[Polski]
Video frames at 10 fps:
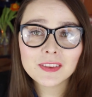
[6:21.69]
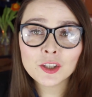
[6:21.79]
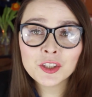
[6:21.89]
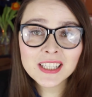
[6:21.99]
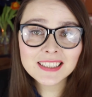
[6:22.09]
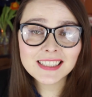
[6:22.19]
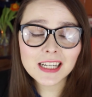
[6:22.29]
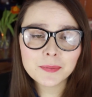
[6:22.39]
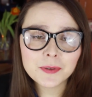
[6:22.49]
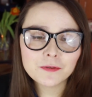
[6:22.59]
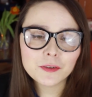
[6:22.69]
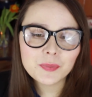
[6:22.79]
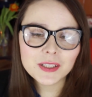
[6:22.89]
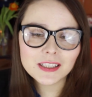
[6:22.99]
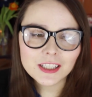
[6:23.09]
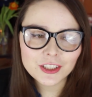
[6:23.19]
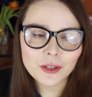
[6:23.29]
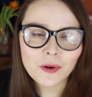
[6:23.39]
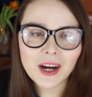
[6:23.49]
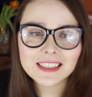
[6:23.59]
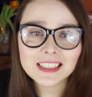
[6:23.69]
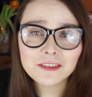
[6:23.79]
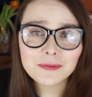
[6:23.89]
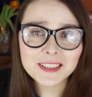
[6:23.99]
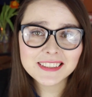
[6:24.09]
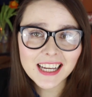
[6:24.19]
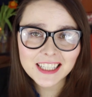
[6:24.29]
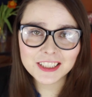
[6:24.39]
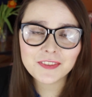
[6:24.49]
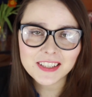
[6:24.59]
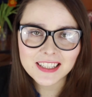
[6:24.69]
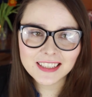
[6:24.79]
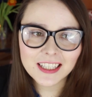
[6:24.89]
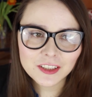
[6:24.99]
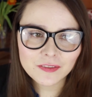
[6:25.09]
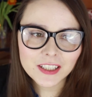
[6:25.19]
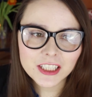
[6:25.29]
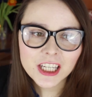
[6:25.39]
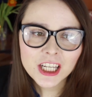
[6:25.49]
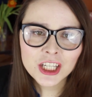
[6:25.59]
To nie jest jakby wybitne dzieło, ale ten film jest tak świetnie zrealizowany,